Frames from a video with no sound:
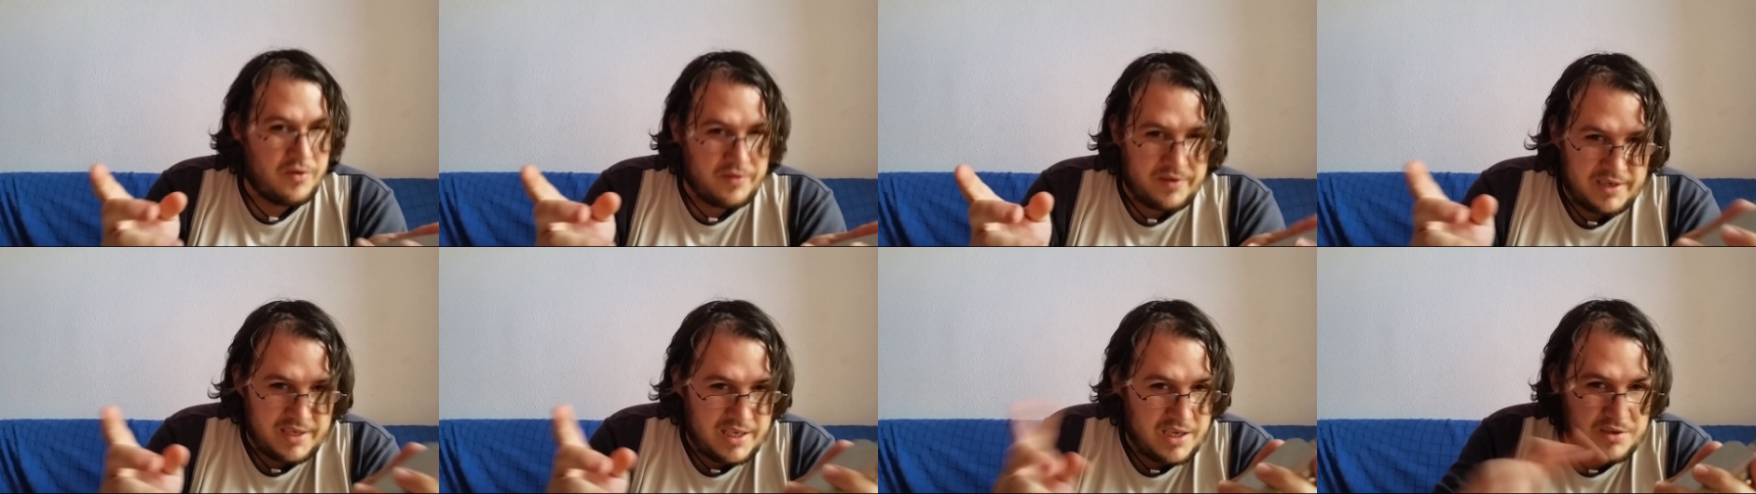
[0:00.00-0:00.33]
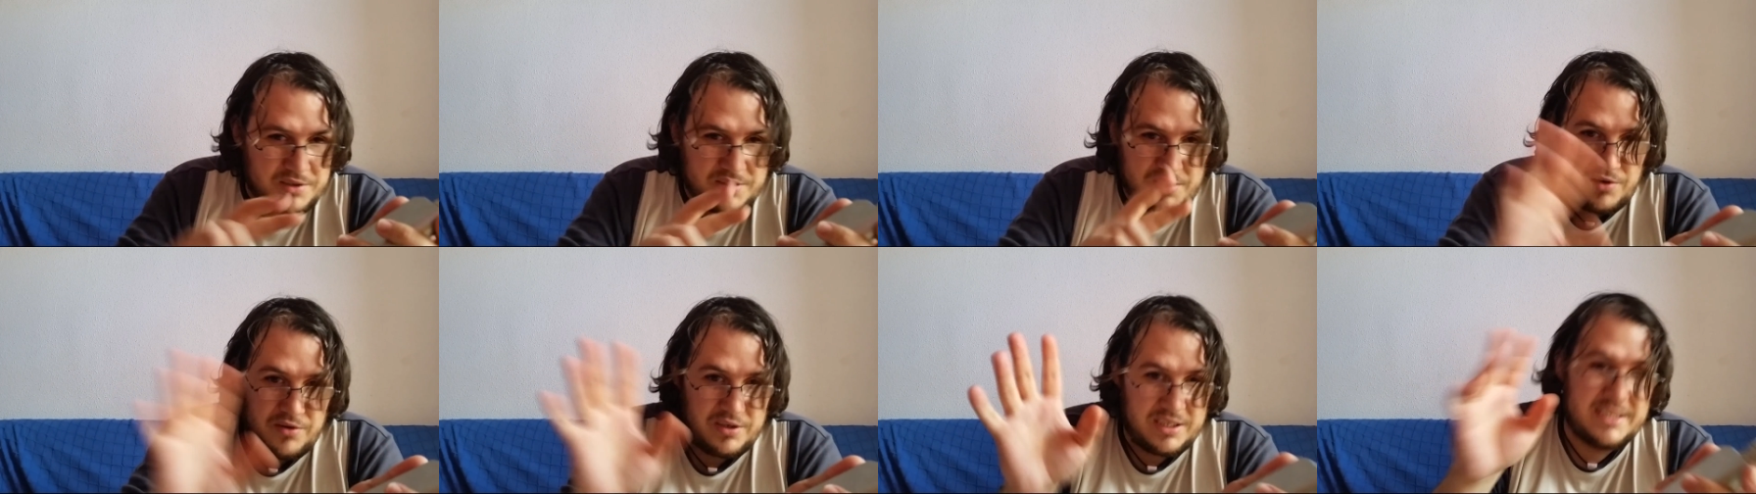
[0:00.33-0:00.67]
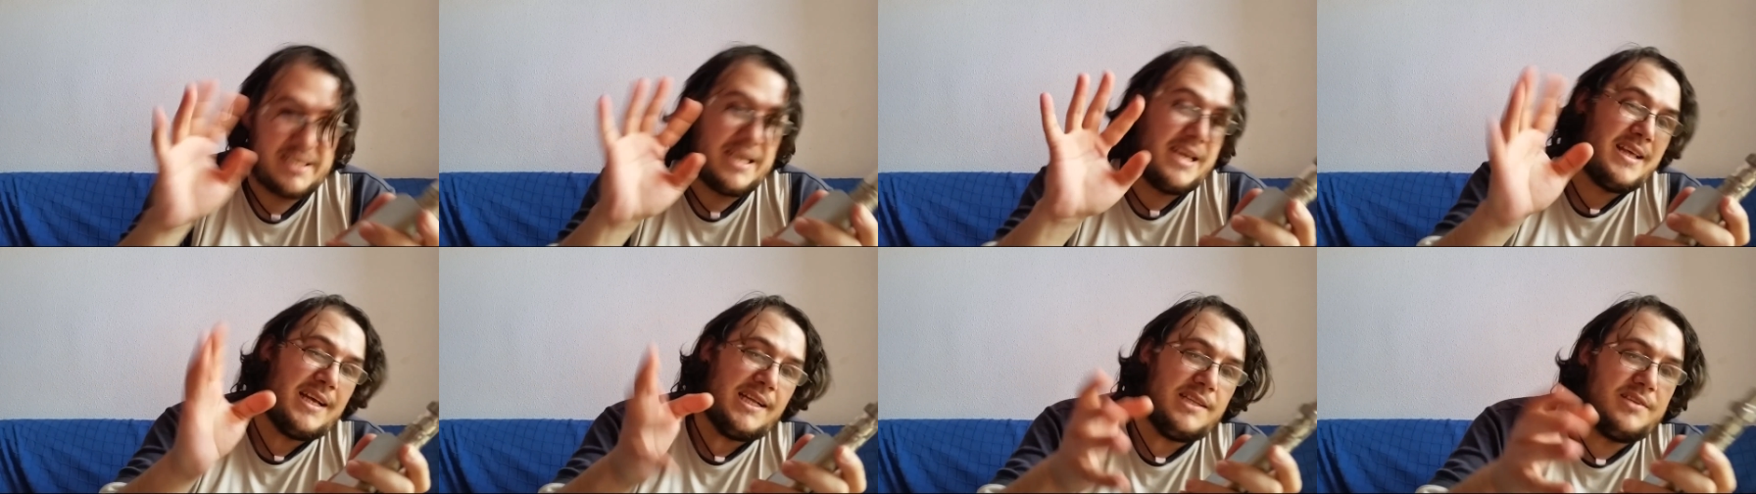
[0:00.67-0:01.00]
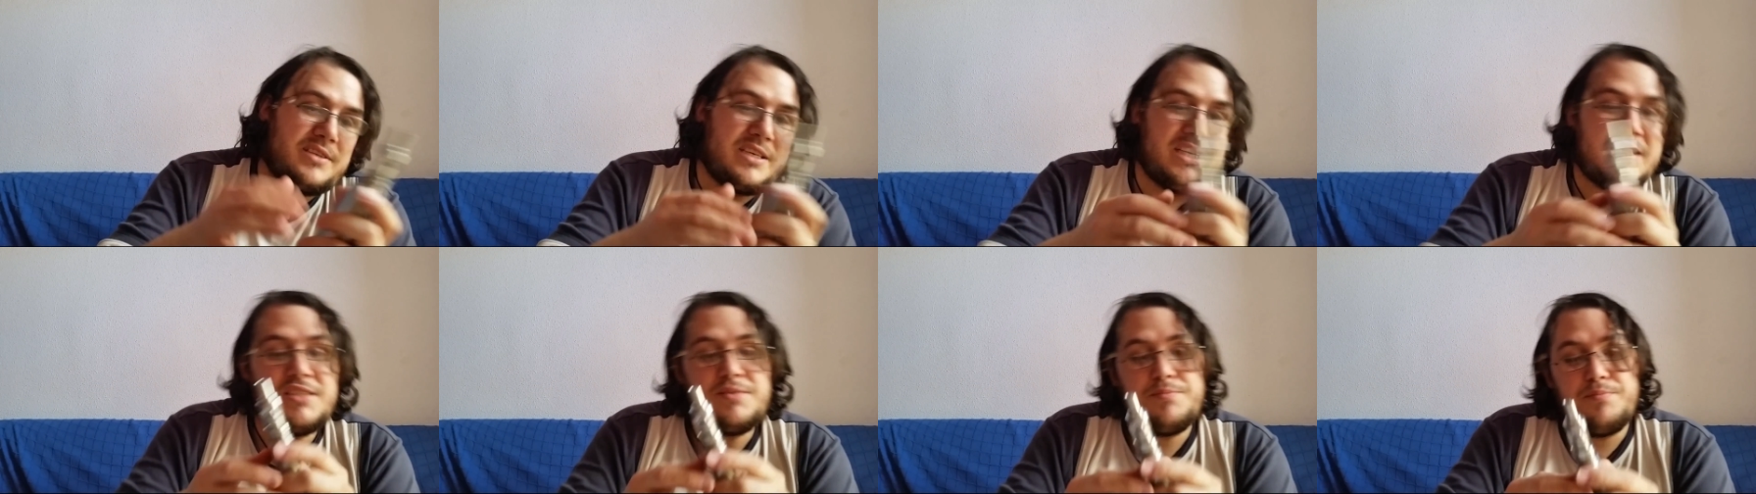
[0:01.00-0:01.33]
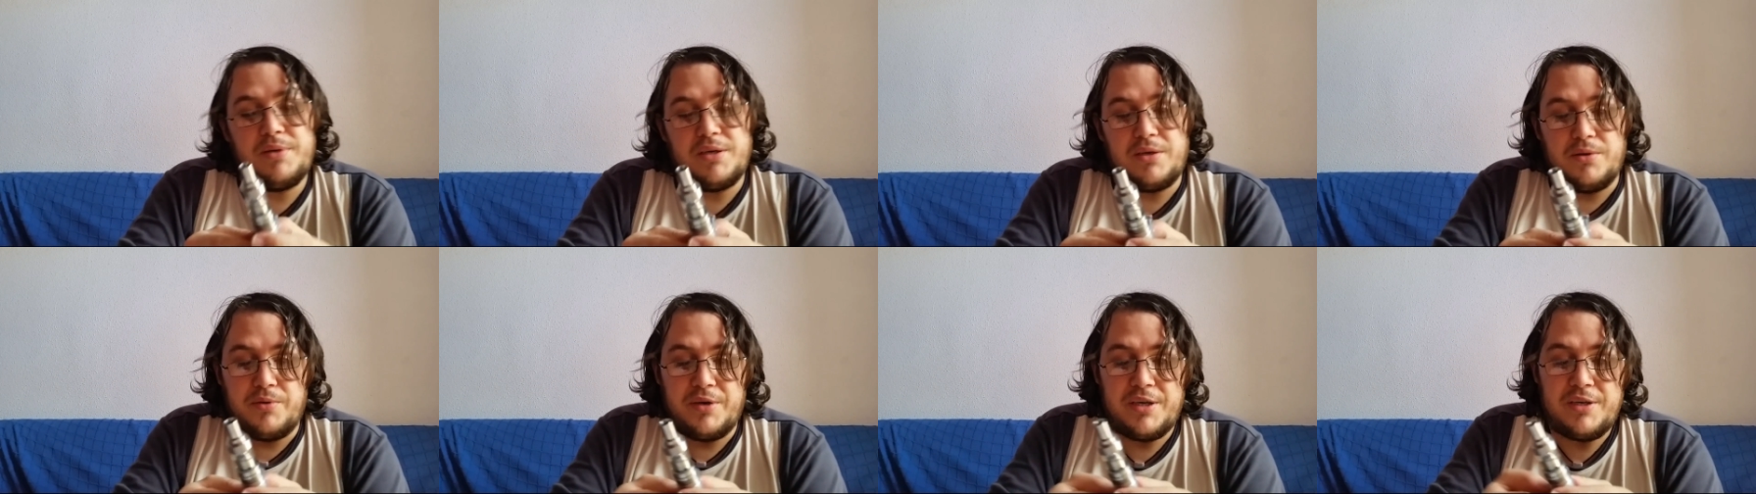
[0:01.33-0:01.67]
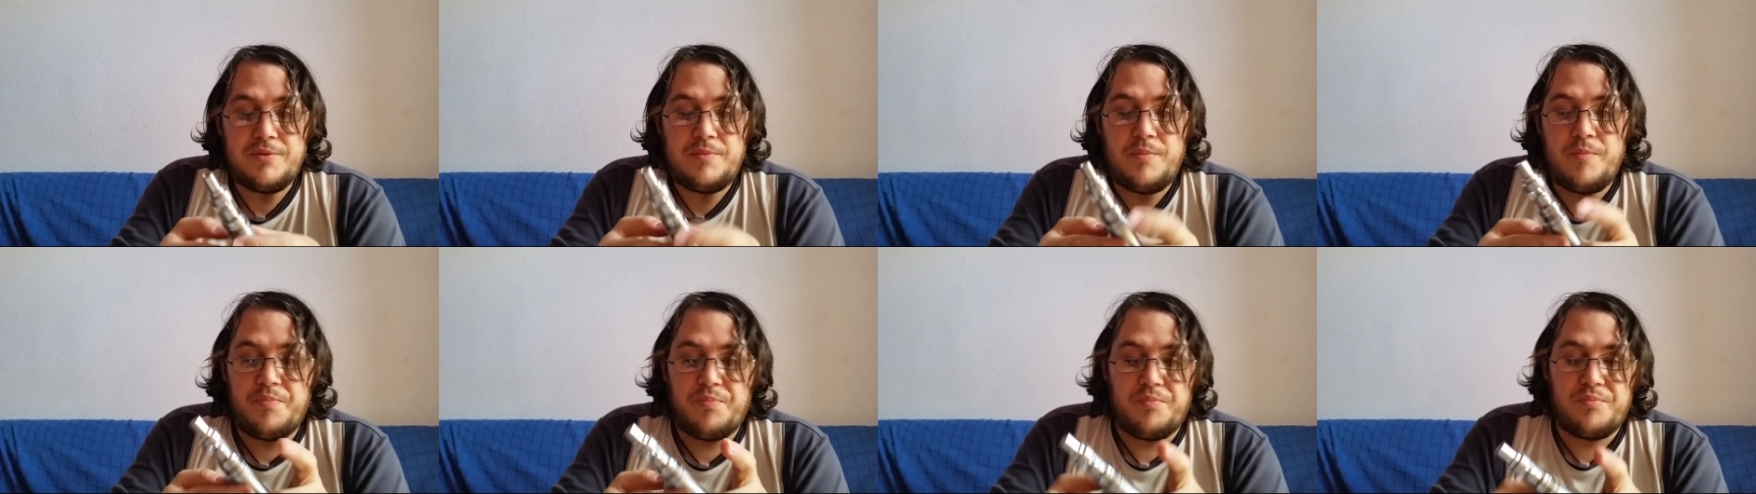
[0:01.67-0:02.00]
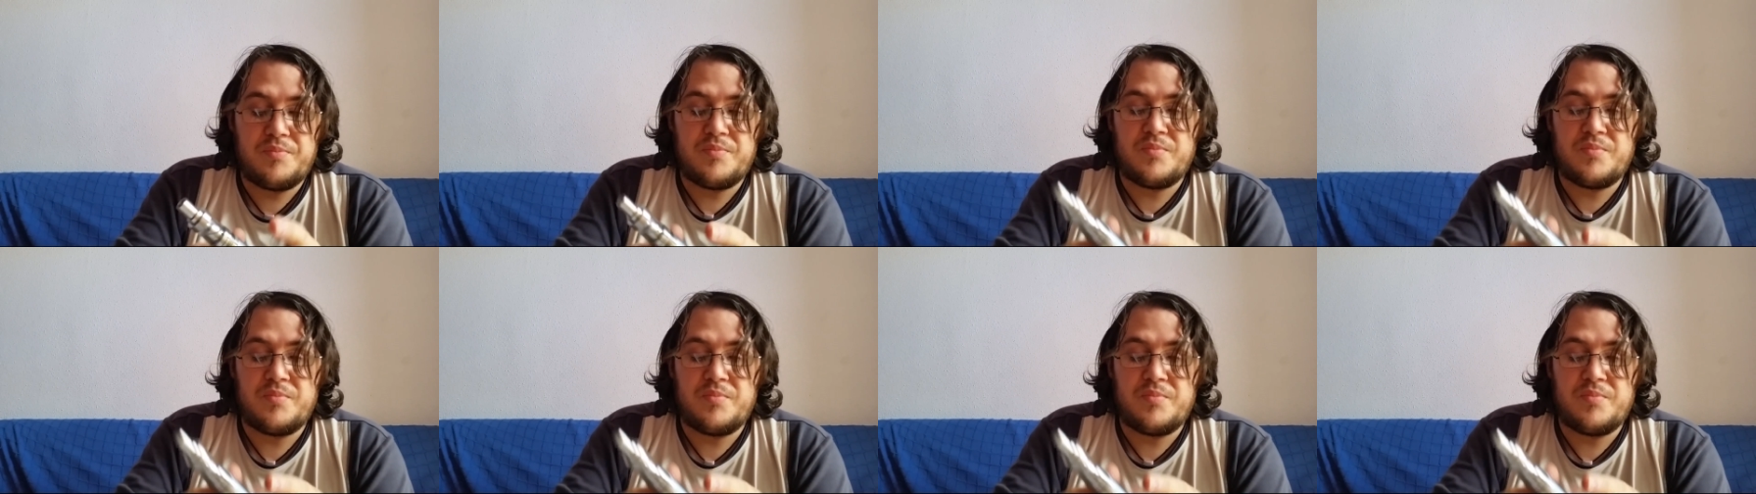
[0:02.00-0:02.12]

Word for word: Aunque ya os digo que serán tres, pero bueno.